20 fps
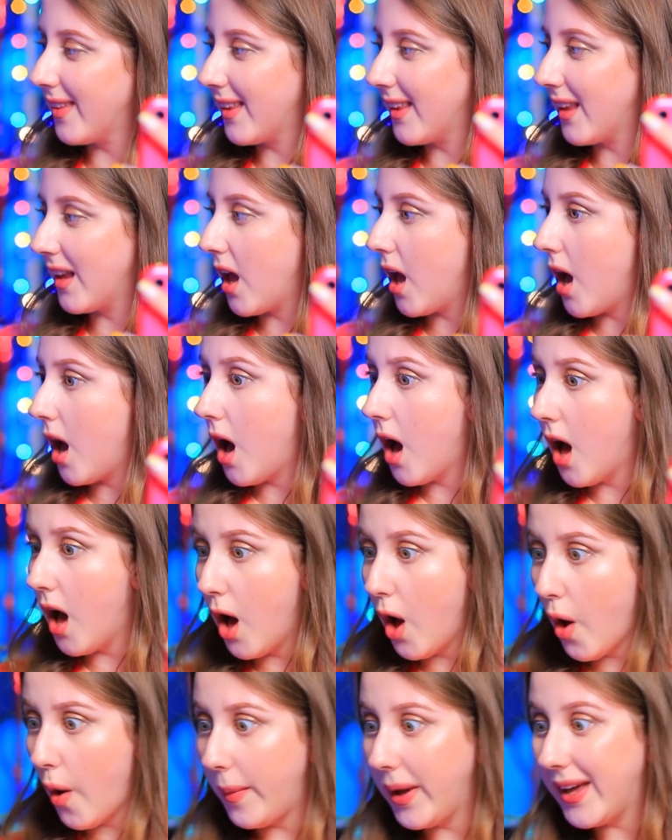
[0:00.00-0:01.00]
Oh, ah,
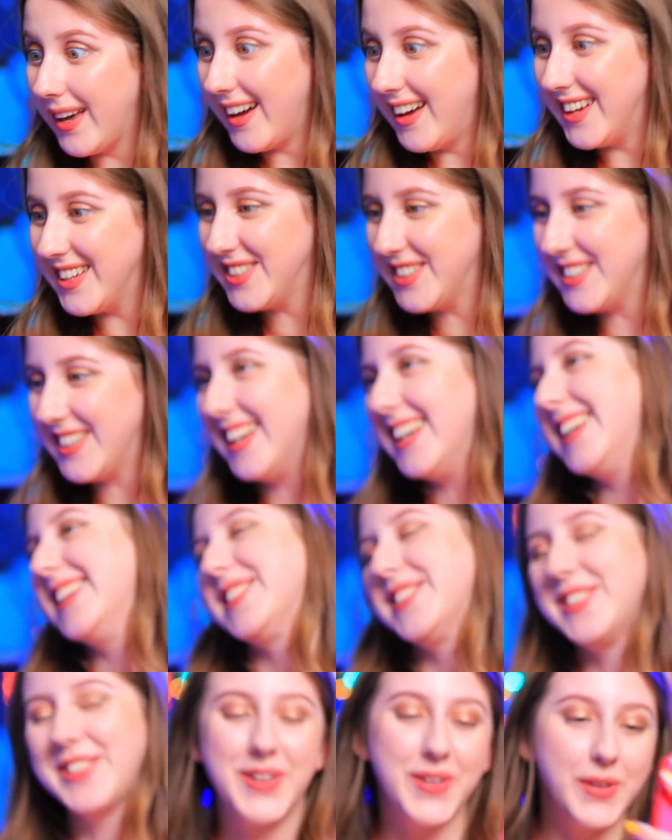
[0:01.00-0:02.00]
c'è un cetriolo nel
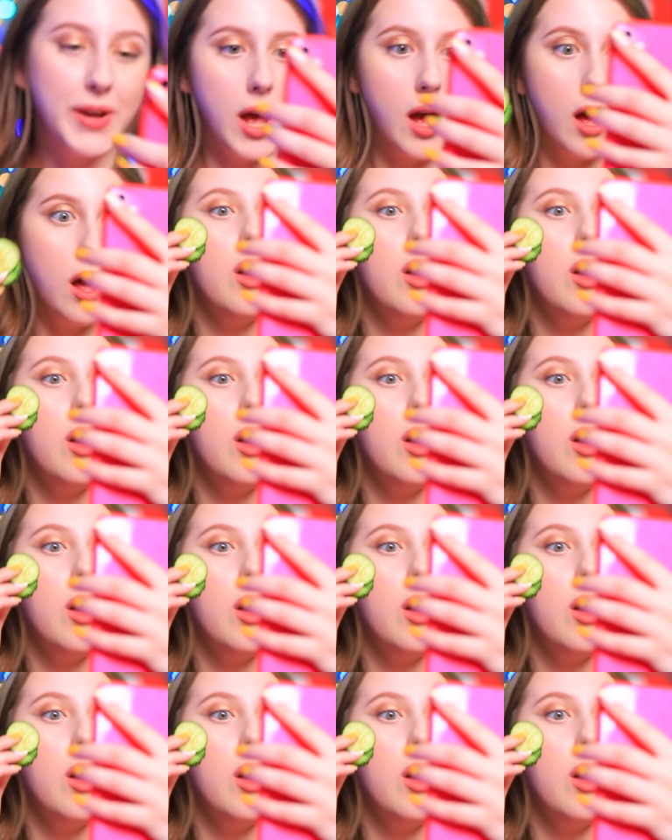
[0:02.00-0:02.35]
mio drink!